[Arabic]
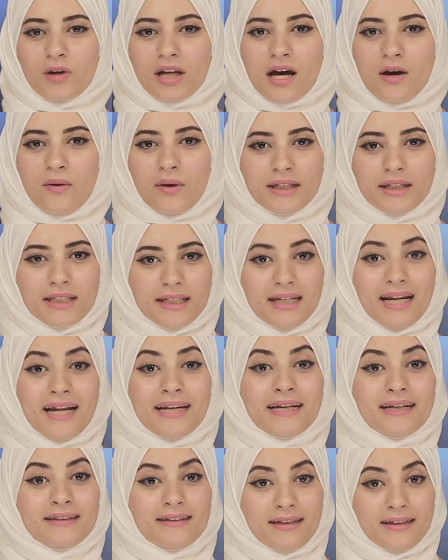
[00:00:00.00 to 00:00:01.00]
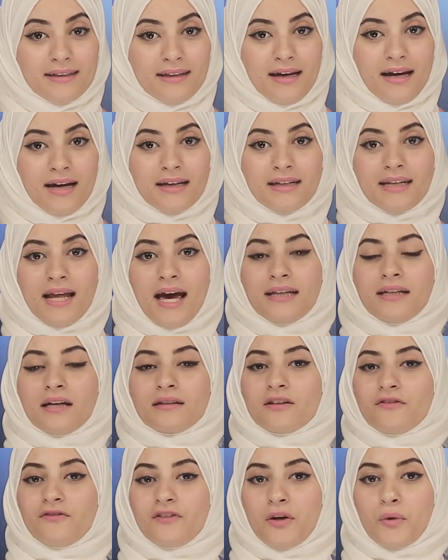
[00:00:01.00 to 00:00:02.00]
والقوانين الجديدة أن أي
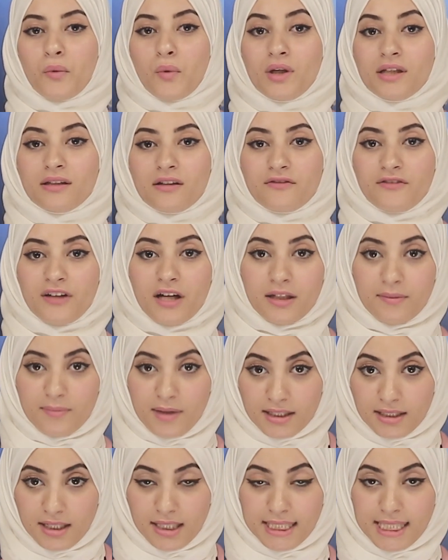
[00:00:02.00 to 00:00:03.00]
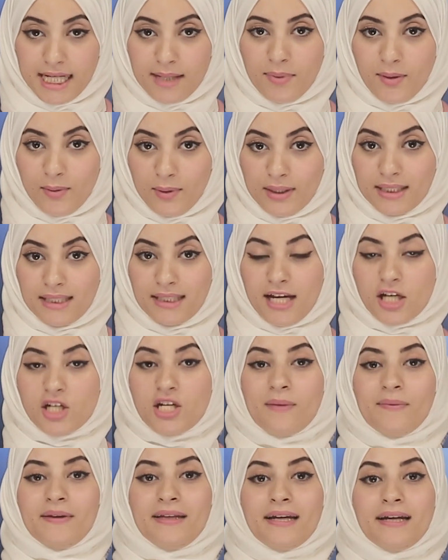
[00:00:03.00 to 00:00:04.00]
طفل ولد في ألمانيا بأبوين
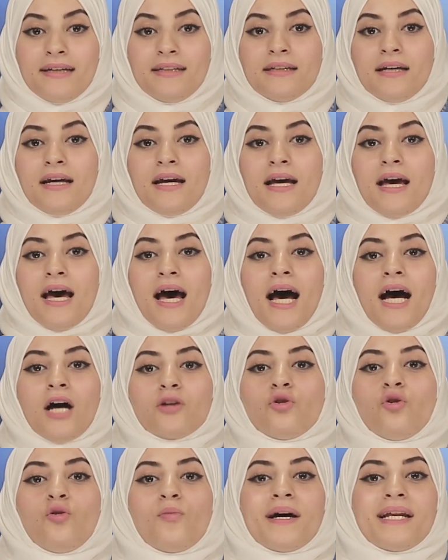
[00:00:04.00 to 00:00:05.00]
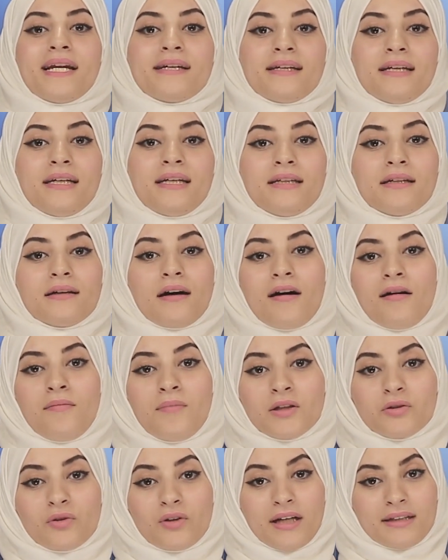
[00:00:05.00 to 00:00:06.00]
أجنبيين أحدهما لديه
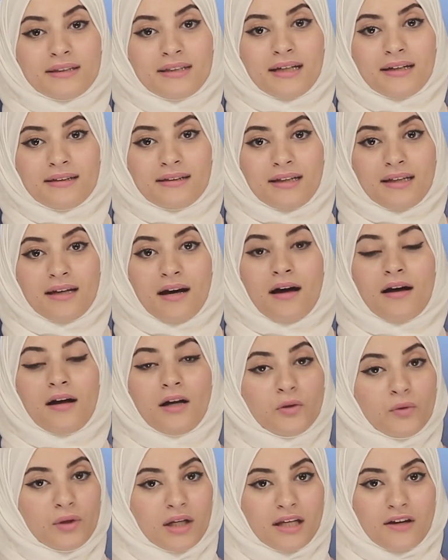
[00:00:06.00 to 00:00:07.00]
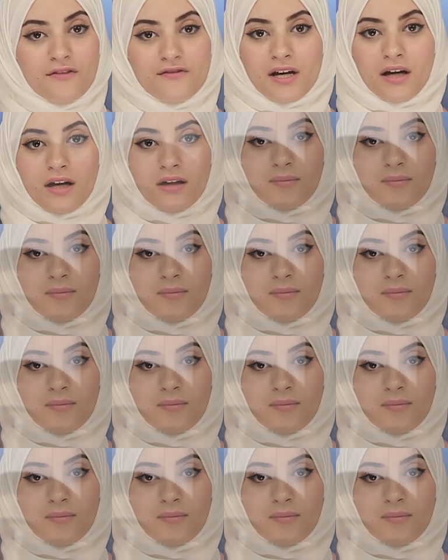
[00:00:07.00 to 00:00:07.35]
إقامة اعتيادية قانونية في